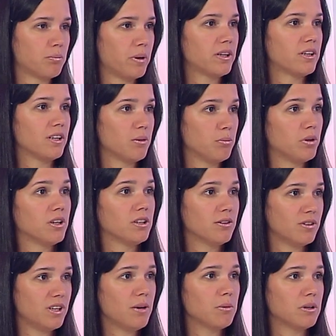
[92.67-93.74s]
опять-таки, было
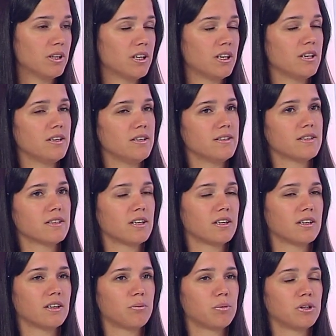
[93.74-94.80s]
не время, да,
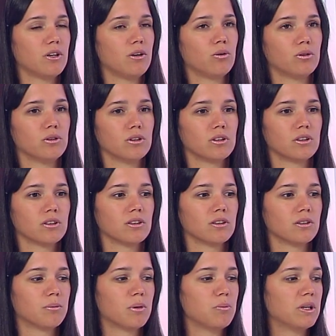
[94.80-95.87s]
из-за определенных
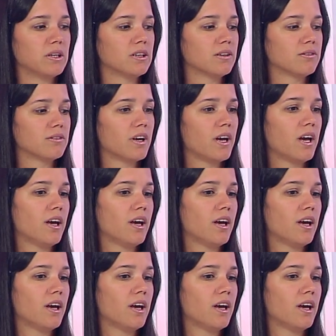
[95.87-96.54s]
э, моментов.